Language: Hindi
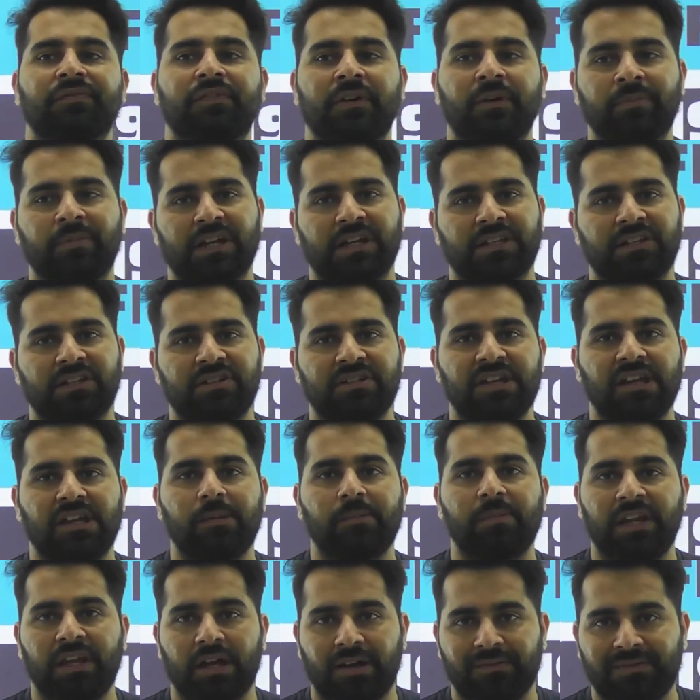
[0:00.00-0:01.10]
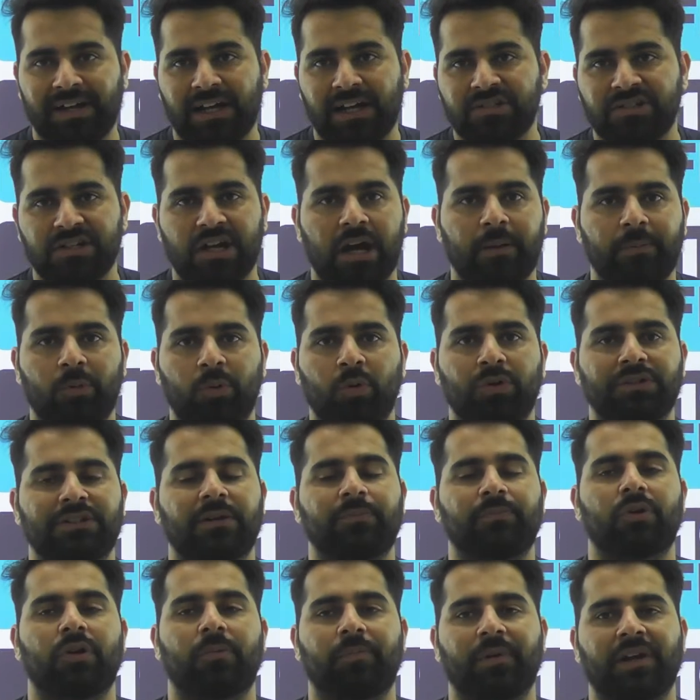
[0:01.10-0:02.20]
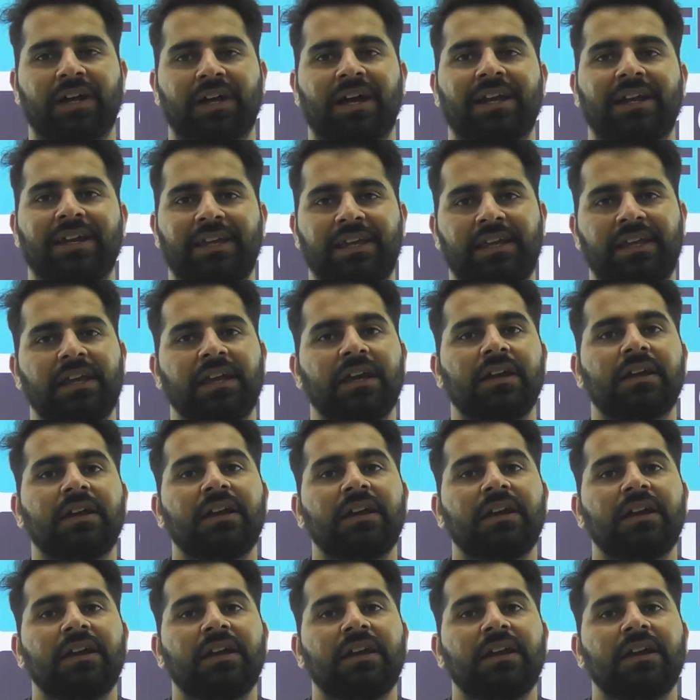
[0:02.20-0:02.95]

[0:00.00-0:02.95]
कर दीजिए कि मेरी आवाज आप लोगों तक प्रॉपर आ रही है